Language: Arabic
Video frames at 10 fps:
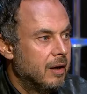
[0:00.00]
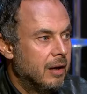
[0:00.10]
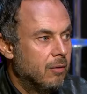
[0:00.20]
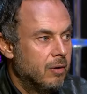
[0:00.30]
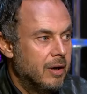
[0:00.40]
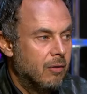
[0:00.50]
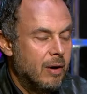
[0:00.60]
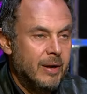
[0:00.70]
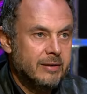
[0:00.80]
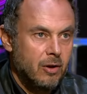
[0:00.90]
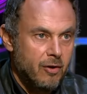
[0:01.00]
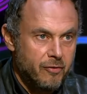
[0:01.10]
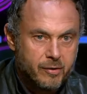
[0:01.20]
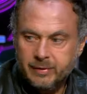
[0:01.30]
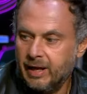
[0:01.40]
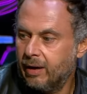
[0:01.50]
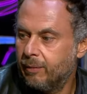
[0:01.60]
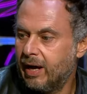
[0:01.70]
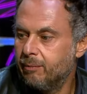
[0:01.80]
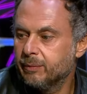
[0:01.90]
لو لو قابلت الاوفر بتاع
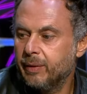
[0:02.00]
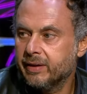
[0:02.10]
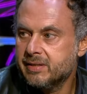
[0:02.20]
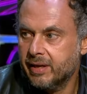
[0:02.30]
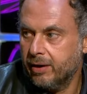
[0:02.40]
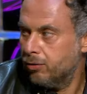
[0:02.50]
محمد بعد اذنك انا